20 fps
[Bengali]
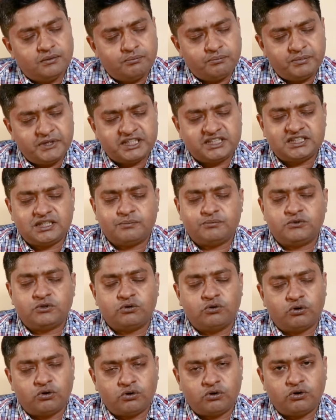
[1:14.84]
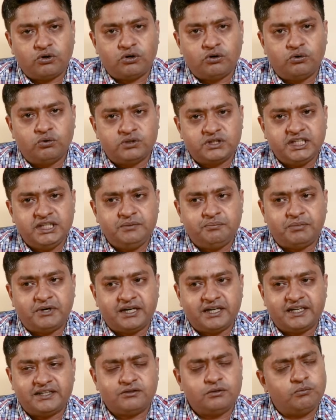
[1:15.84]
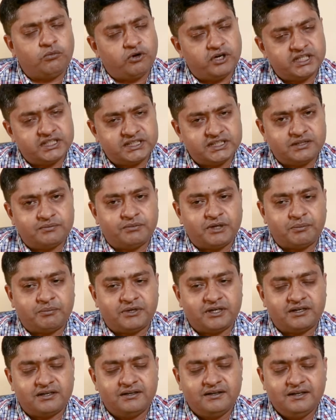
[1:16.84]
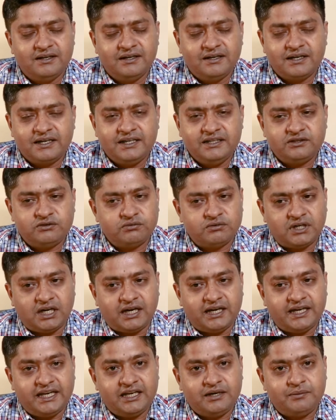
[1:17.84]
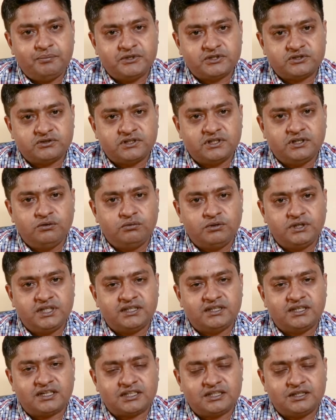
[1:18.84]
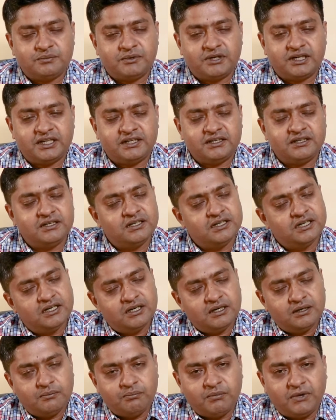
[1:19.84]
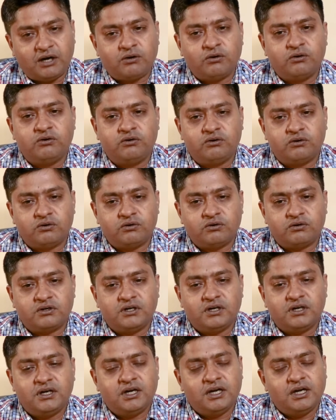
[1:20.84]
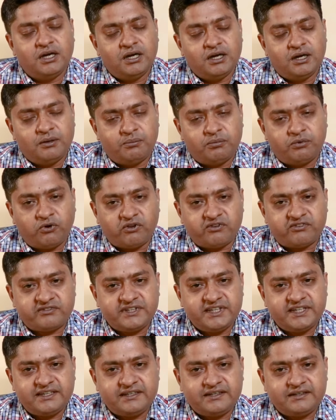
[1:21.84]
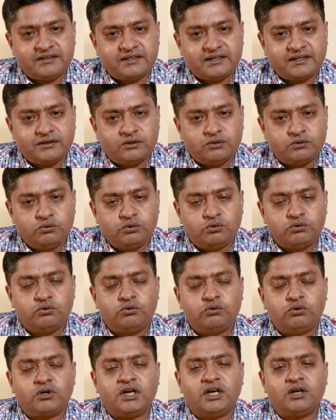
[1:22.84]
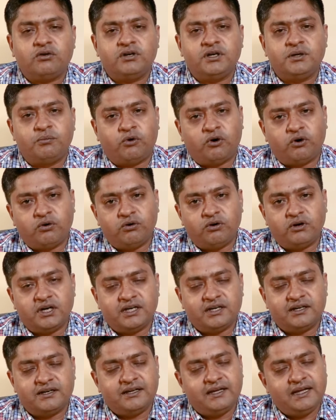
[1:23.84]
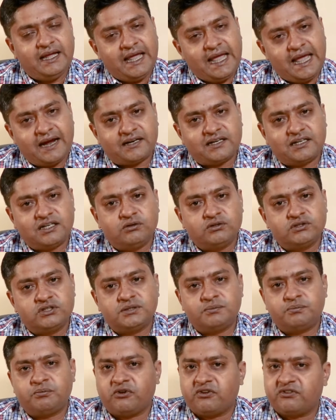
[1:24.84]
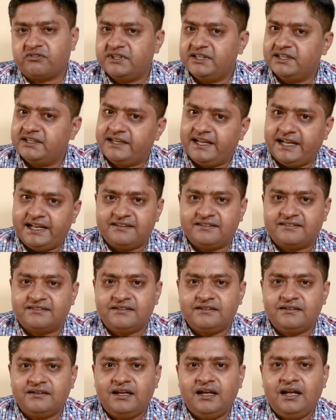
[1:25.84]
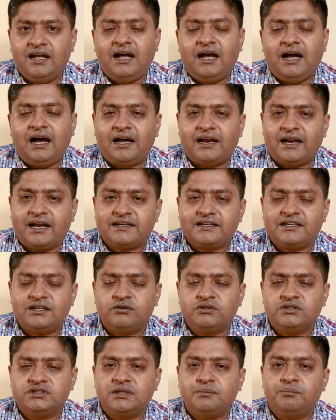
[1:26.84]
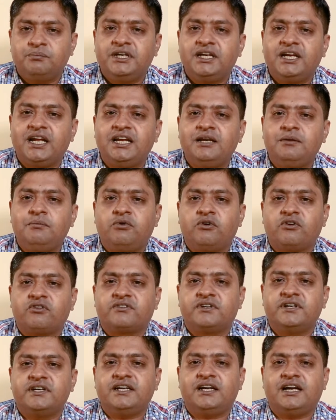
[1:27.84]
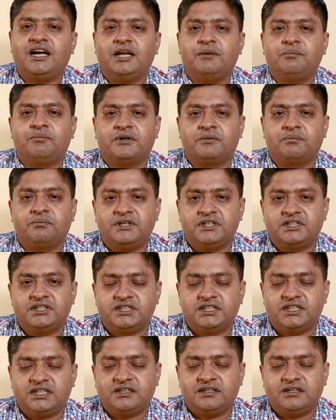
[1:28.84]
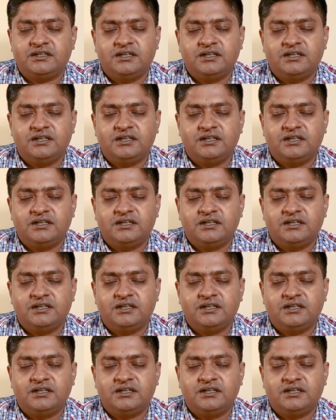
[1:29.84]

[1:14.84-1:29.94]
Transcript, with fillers: পেচ্ছাপ তো ঘন ঘন হতেই পারে এ তো বয়সের ব্যাপার কিন্তু না এর পেছনে লুকিয়ে থাকতে পারে মারণ রোগ প্রস্টেট দুটো কারণে বড় হয় একটা হচ্ছে প্রস্টেট ক্যান্সার আর একটা হচ্ছে বিনাইন প্রস্টেটিক হাইপারপ্লেশিয়া